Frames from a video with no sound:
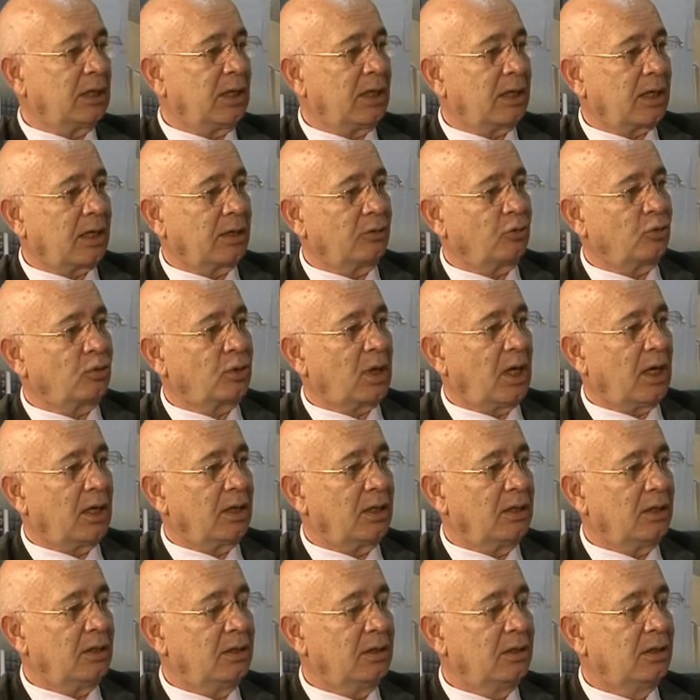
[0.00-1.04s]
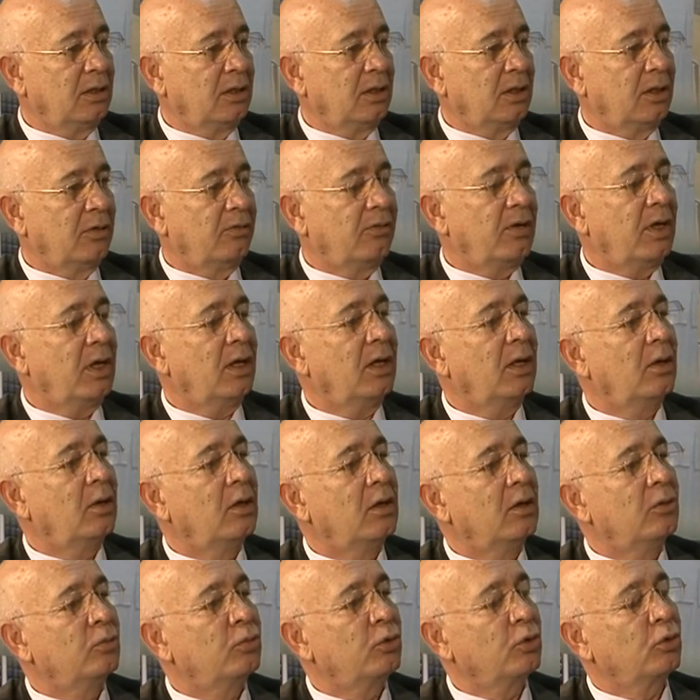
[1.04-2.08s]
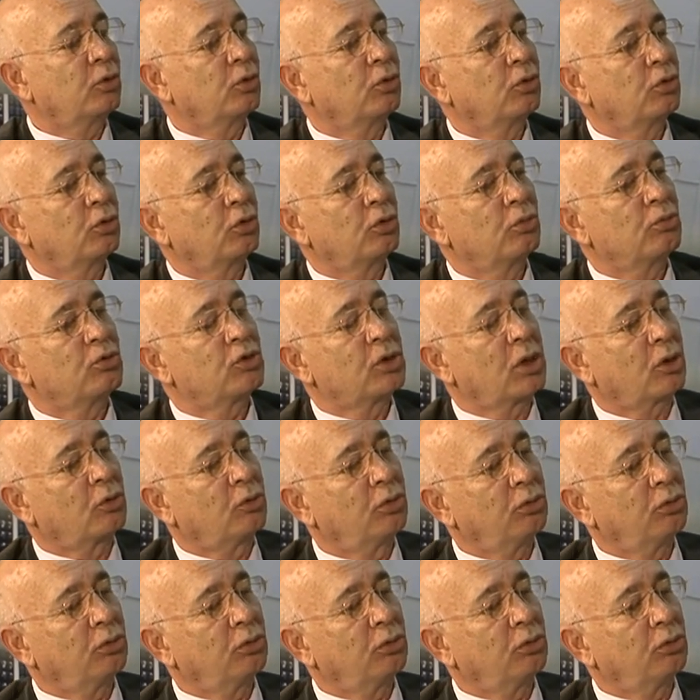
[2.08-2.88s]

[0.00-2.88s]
yara dudağını ve bugün günümüzde